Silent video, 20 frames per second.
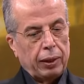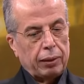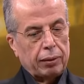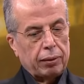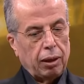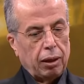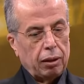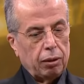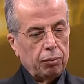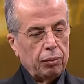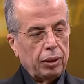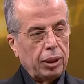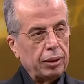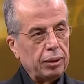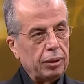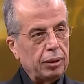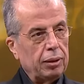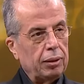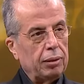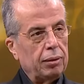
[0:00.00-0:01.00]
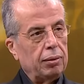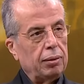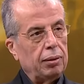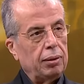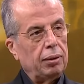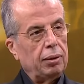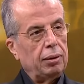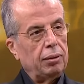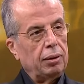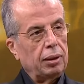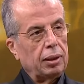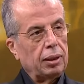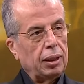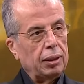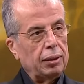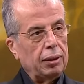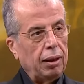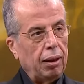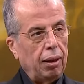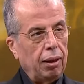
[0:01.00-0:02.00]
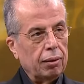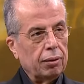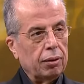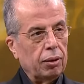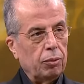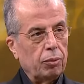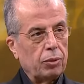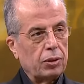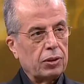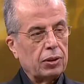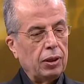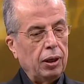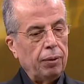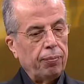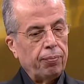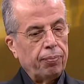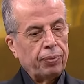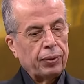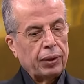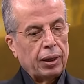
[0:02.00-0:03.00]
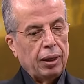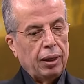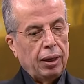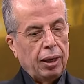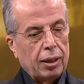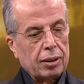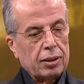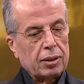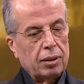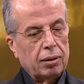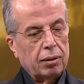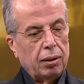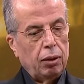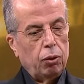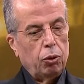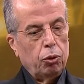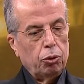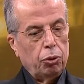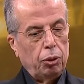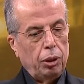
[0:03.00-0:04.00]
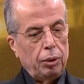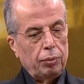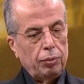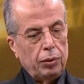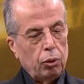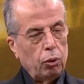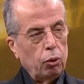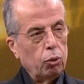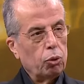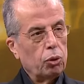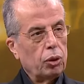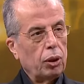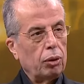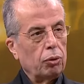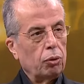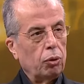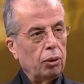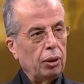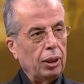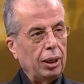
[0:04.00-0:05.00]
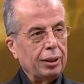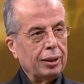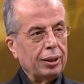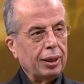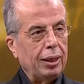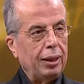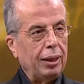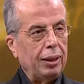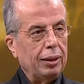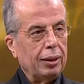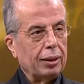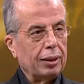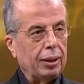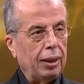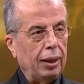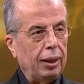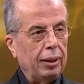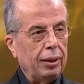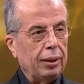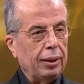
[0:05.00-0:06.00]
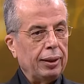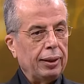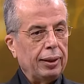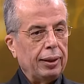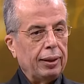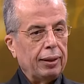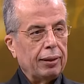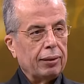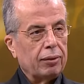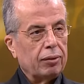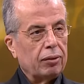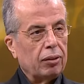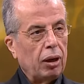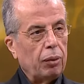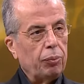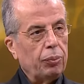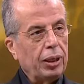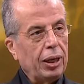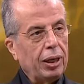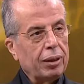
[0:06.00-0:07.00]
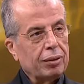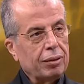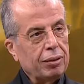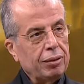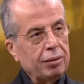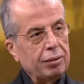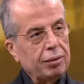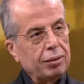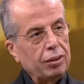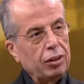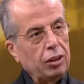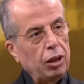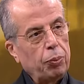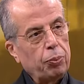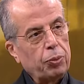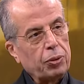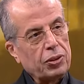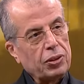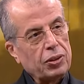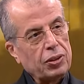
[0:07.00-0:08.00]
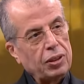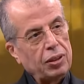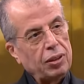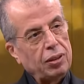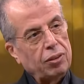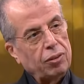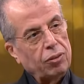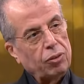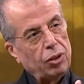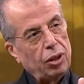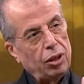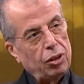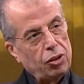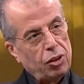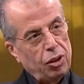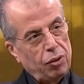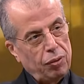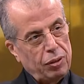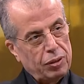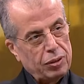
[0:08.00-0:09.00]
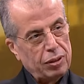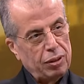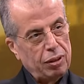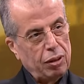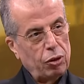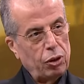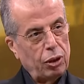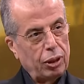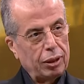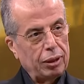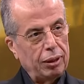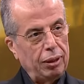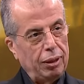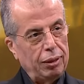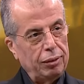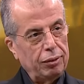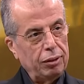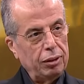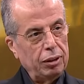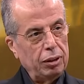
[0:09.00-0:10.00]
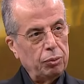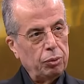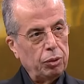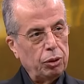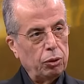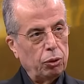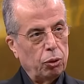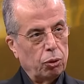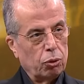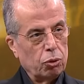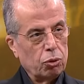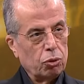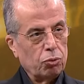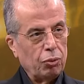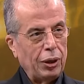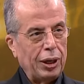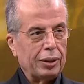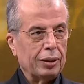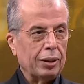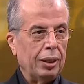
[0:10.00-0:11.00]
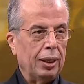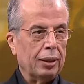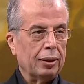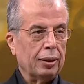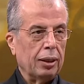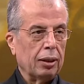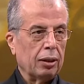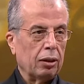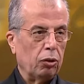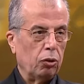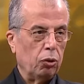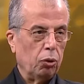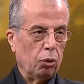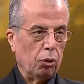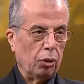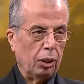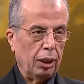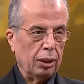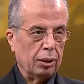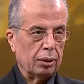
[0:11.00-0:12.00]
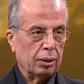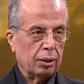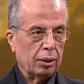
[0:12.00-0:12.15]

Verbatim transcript: tanımları e, dikkate aldığımızda aslında o dönemde oluşan yolların genellikle tabiatın yapısı çerçevesinde şekillendiğini biliyoruz. Vadilerden gidiyorlar.